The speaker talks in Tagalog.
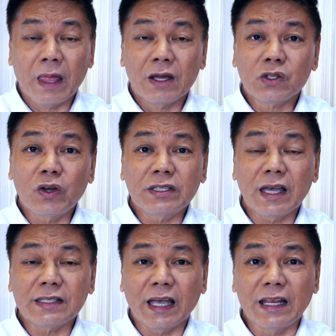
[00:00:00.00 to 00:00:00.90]
So
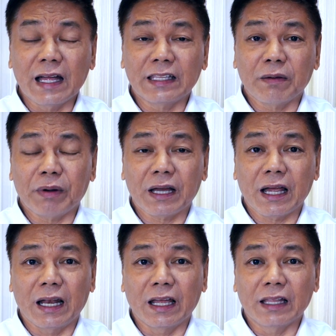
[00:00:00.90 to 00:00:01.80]
isa-isahin nating
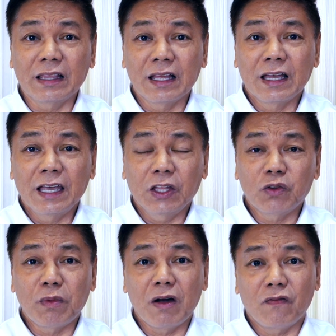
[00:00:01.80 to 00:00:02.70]
pag-aralan
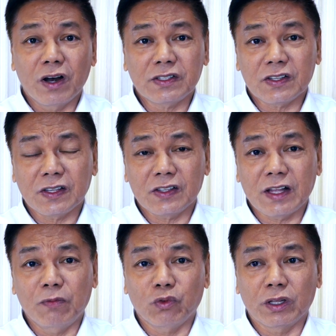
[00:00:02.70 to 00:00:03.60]
itong mga verses ng
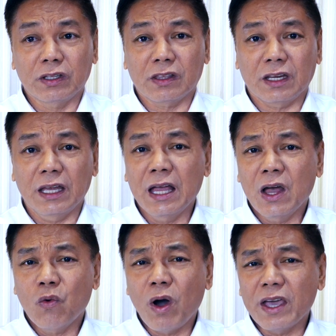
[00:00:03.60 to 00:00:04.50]
Psalm
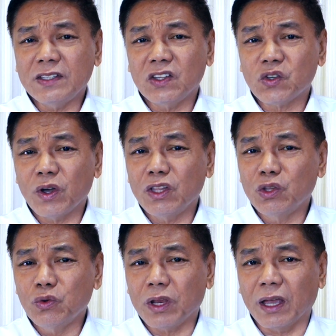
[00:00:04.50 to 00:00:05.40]
23. Why is it so
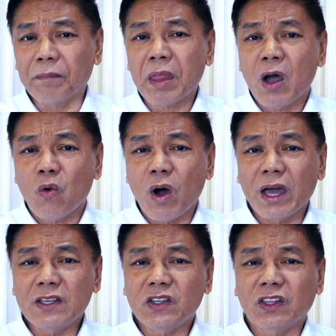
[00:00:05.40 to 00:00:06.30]
enduring?
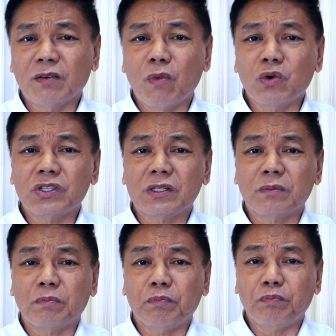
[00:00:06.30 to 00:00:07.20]
Why is it the most
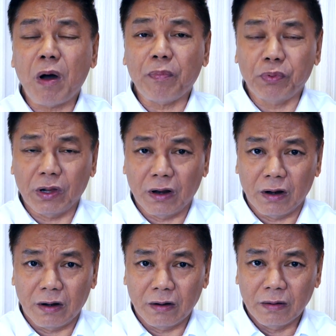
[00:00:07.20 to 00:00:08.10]

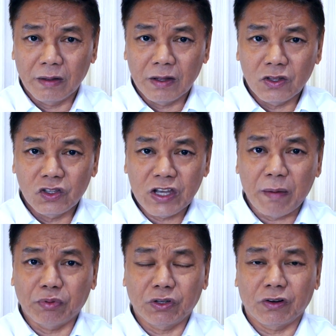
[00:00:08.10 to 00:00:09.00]
popular
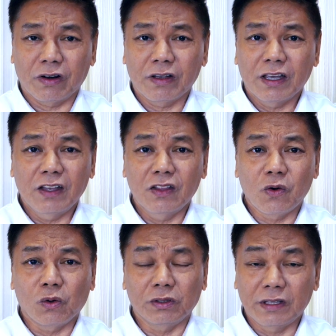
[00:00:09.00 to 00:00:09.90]
chapter in the
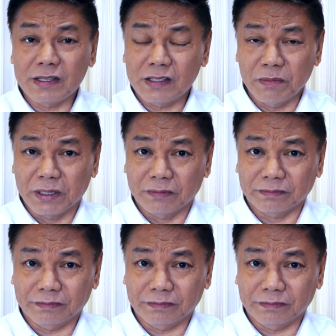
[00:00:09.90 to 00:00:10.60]
Old Testament?